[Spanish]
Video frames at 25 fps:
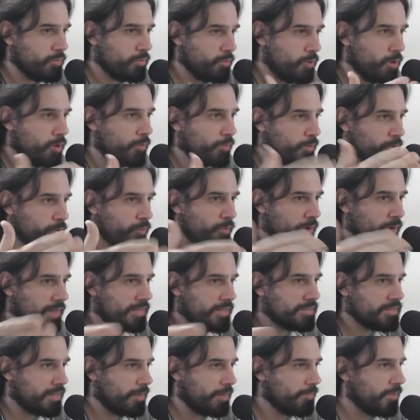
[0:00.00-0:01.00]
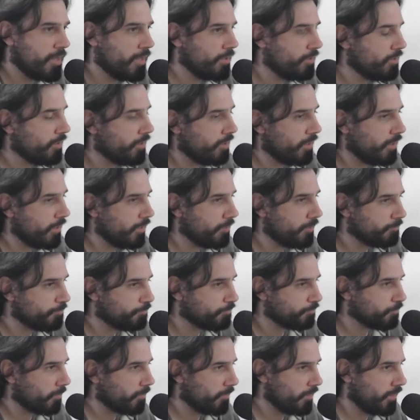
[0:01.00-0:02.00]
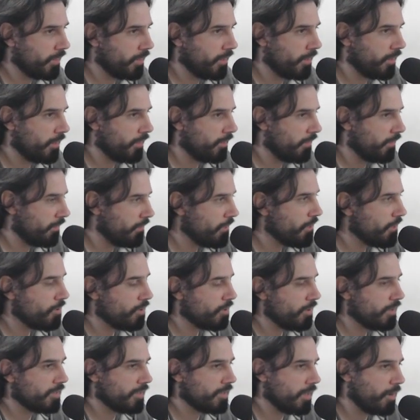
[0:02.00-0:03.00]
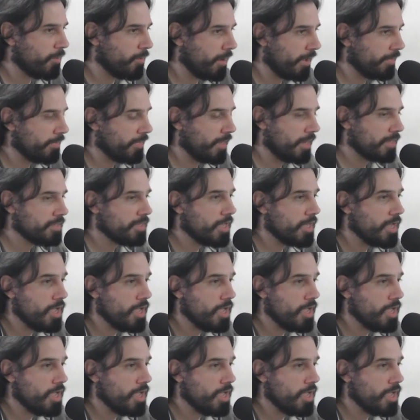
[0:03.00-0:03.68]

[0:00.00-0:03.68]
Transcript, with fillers: hubo como todo un lanzamiento de, discos de estas bandas